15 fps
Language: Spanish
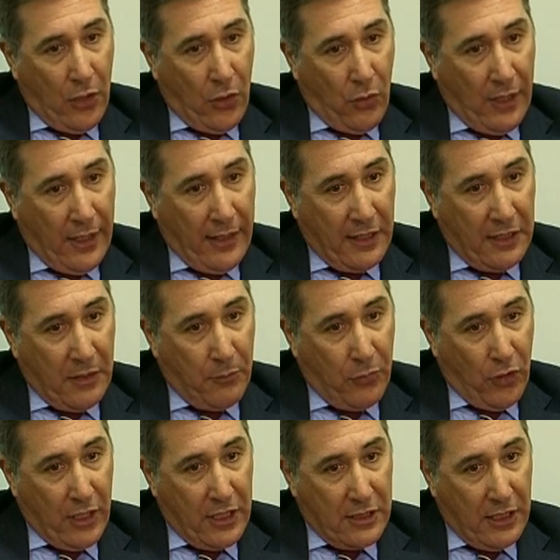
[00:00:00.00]
cualquier
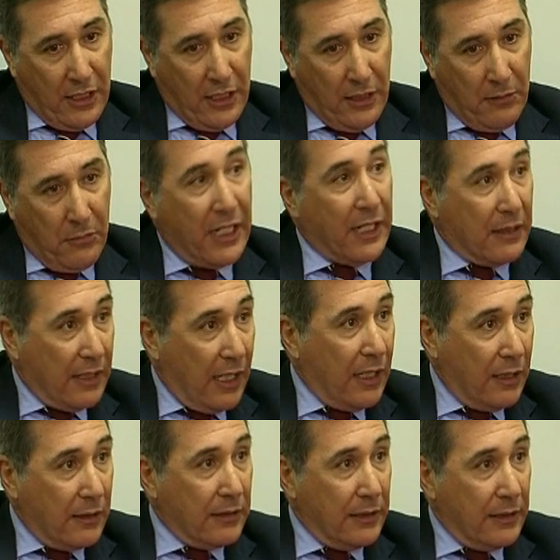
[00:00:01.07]
tiempo que se
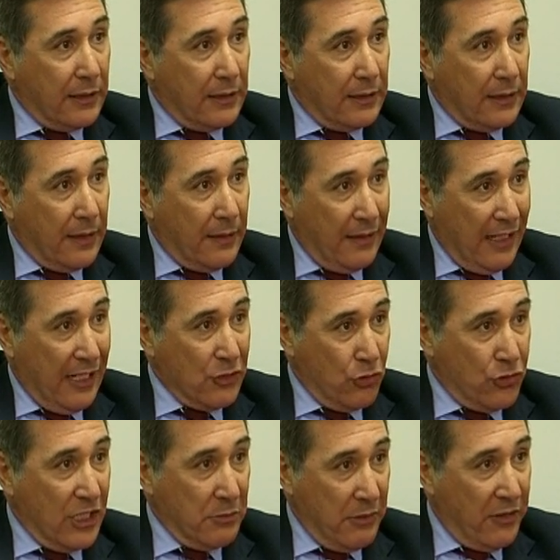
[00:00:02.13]
invierta en hacer las
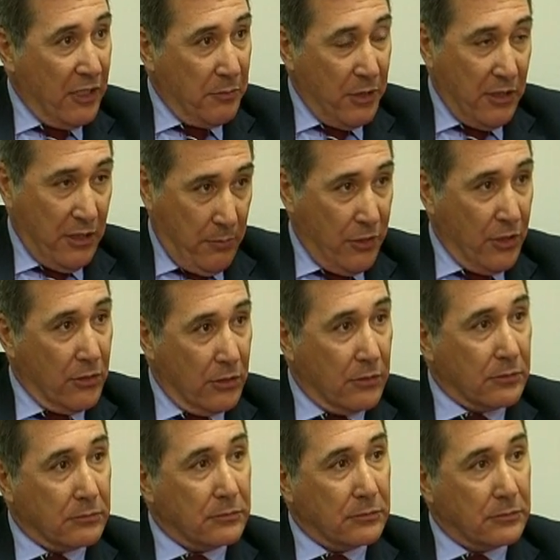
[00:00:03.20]
cosas bien desde el principio